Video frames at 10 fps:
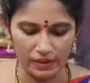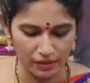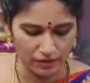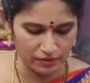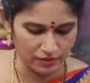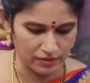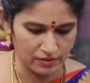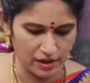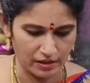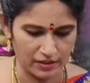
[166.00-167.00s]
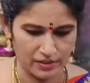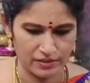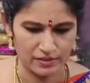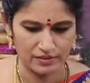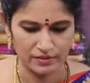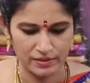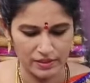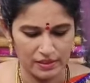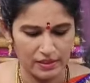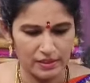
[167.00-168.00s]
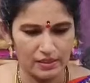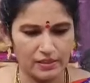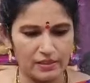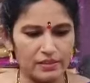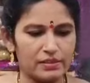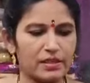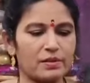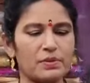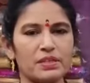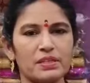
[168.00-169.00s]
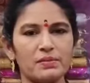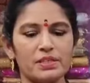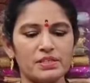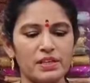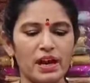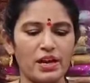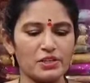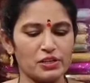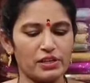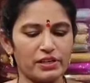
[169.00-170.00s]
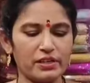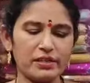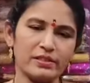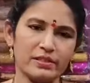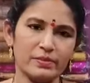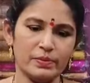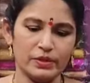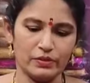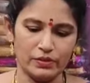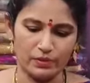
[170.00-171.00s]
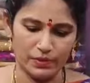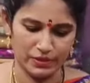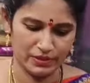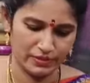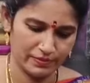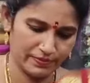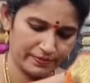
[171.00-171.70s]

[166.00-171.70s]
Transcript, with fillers: మనకి కాంట్రాస్ట్ డార్క్ ఇచ్చారు ఈ శారీ మనకి మంచి యాష్ కలర్కి మెరూన్ కాంబినేషన్